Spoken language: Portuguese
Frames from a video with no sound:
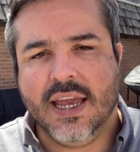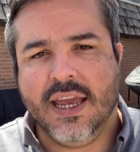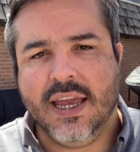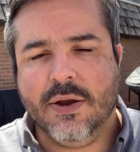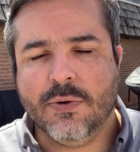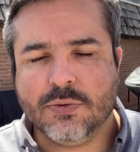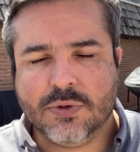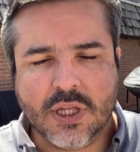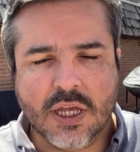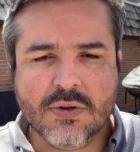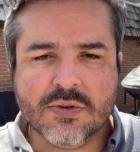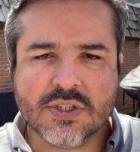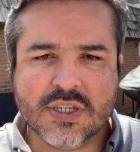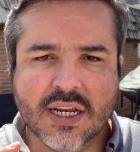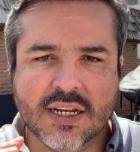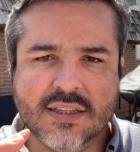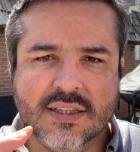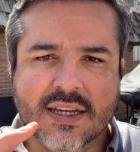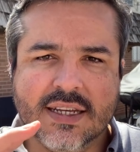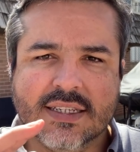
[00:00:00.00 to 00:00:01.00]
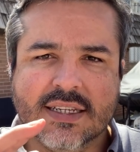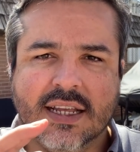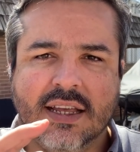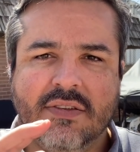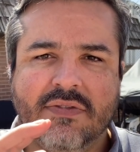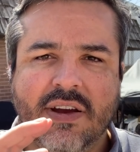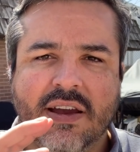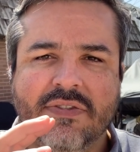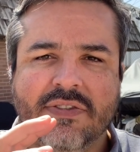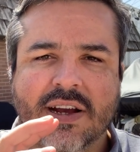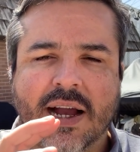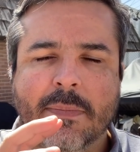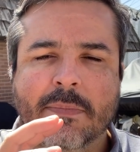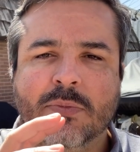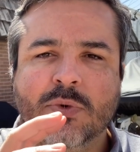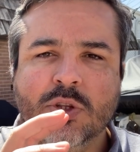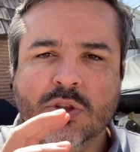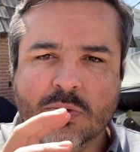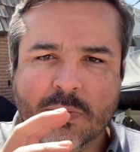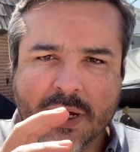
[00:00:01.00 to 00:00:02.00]
Eu tenho certeza que vai ficar
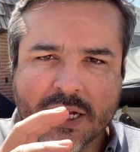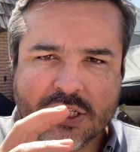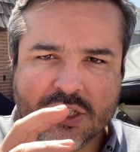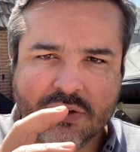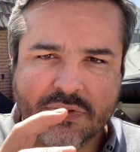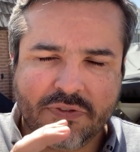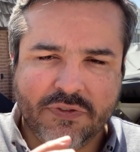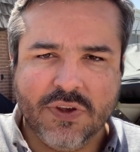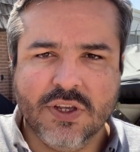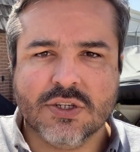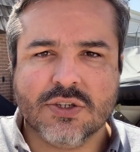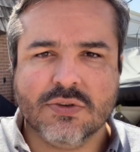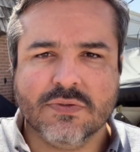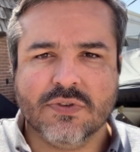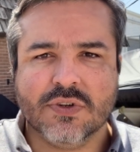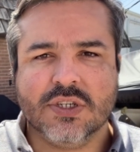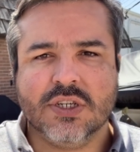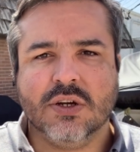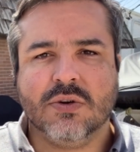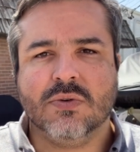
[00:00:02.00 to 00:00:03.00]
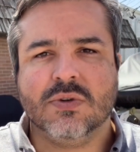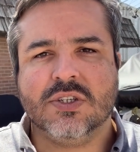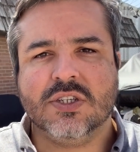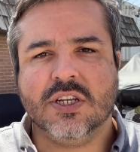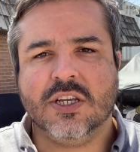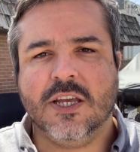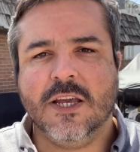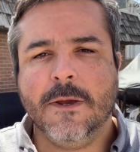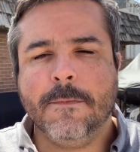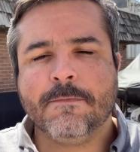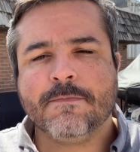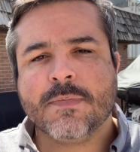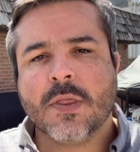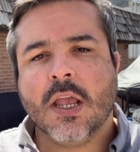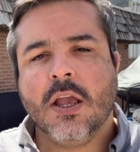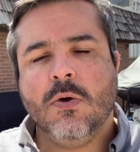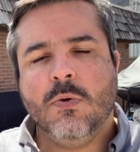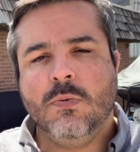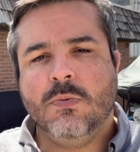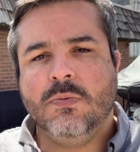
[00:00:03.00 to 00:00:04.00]
muito mais difícil você conseguir
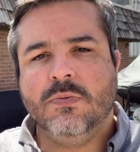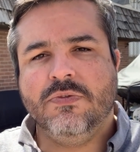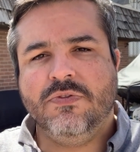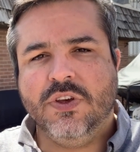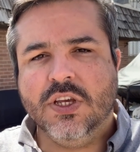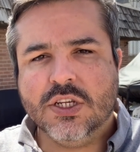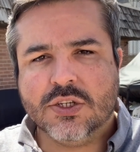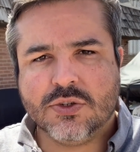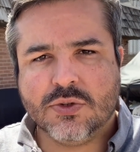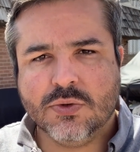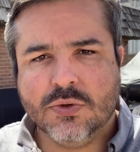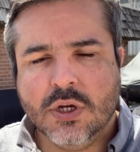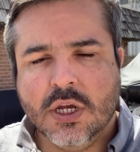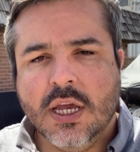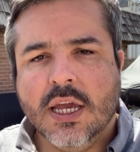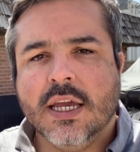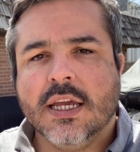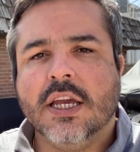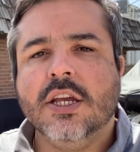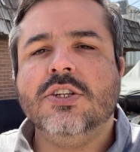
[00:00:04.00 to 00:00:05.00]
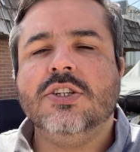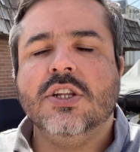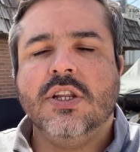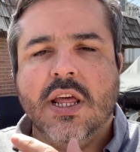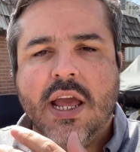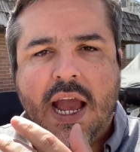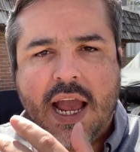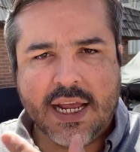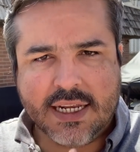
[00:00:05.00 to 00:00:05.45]
um visto que te dê a